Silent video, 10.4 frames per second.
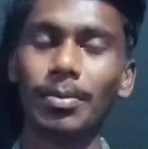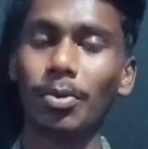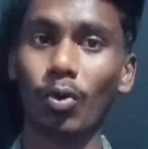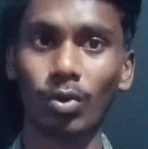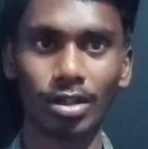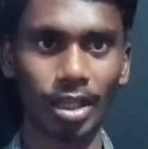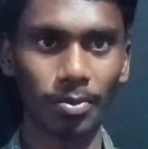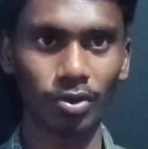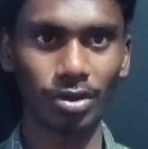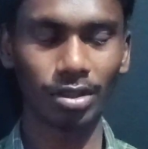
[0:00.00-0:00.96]
இப்போ ஒவ்வொரு
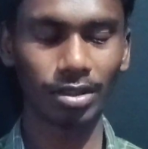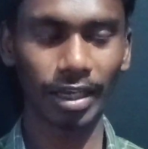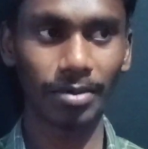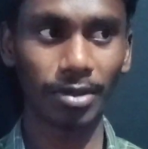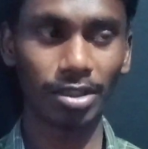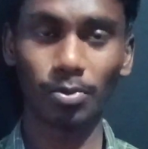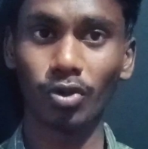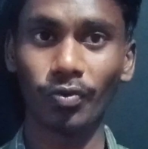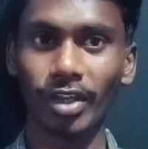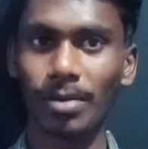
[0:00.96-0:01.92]
டைமும் வந்து டயர் மாற்றும்
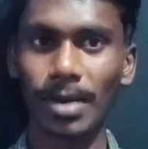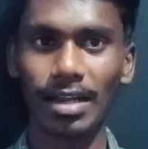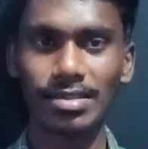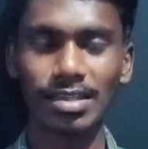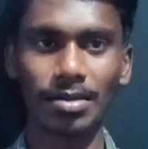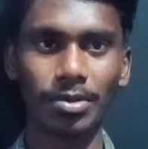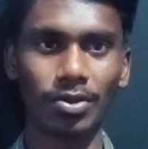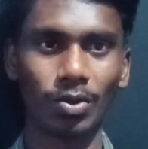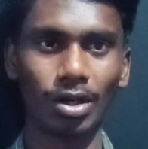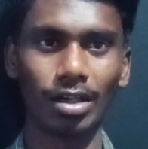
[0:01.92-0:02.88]
போது வீல் பேலன்சிங்
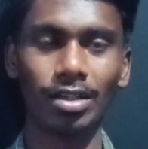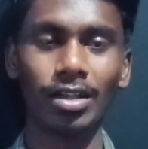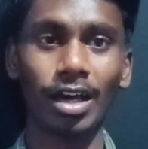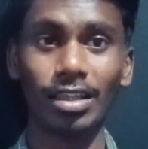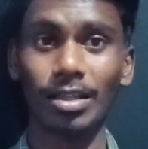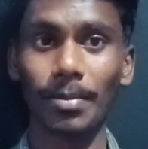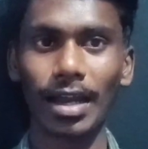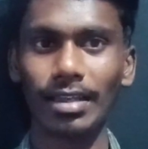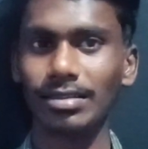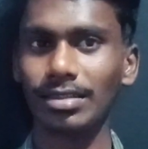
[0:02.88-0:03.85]
பண்ணுவாங்க அந்த
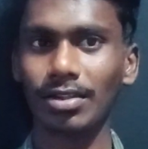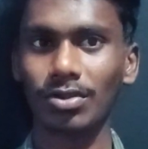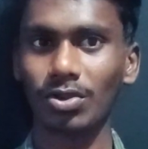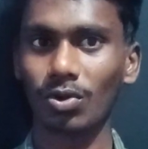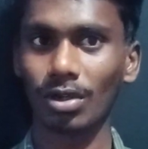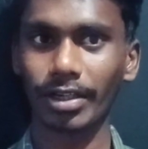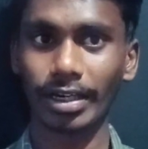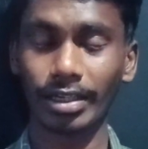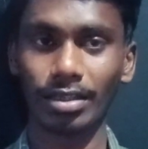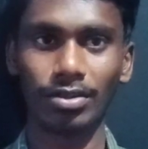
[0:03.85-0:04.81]
பேலன்சிங் வந்து உங்களுக்கு
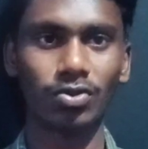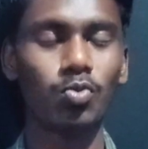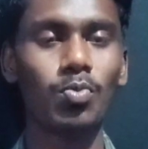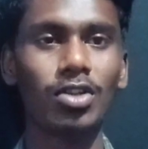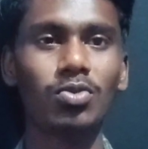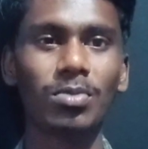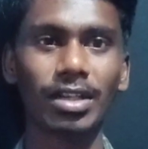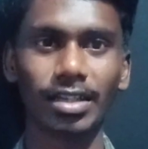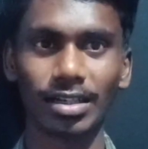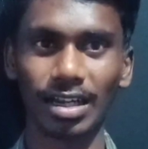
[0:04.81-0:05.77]
கிடைக்காது சும்மா சும்மா
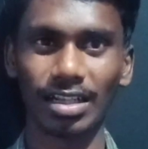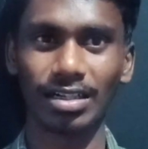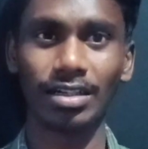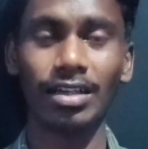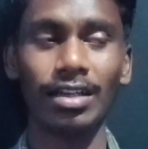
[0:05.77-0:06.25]
நீங்கள் கலர்